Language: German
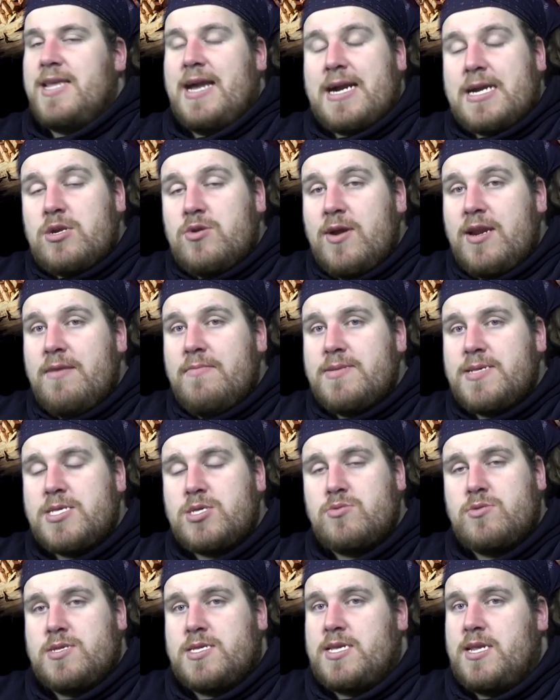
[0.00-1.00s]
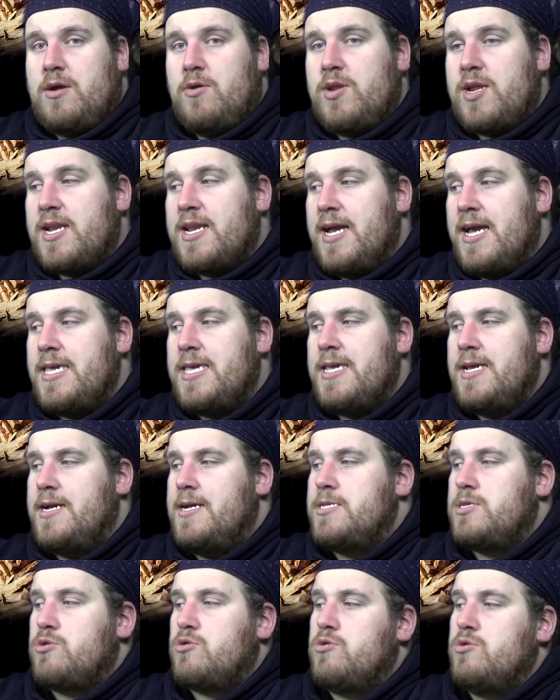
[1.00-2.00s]
Die aktuelle Besetzung ist genau die gleiche,
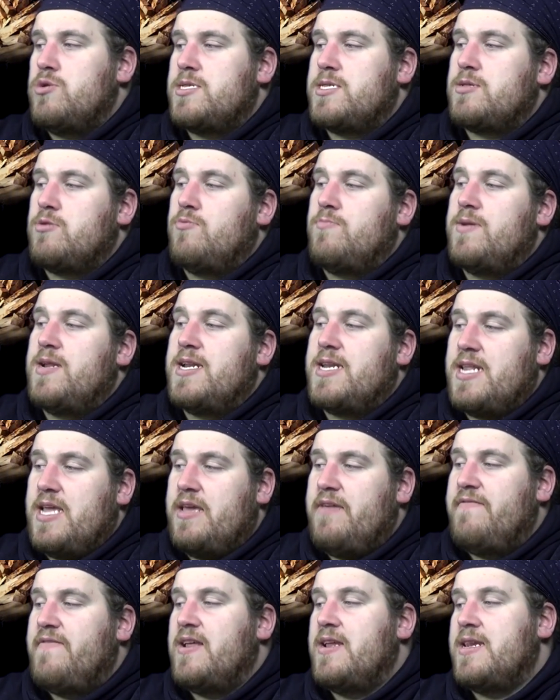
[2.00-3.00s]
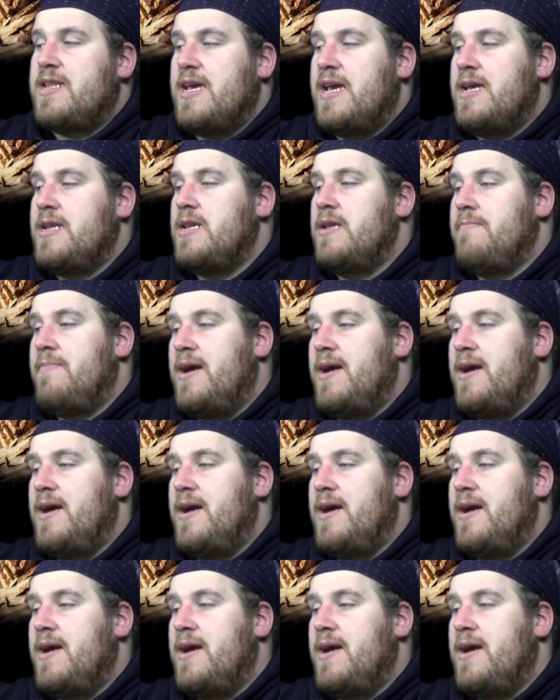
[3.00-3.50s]
also kurzum der Dave, der Dan,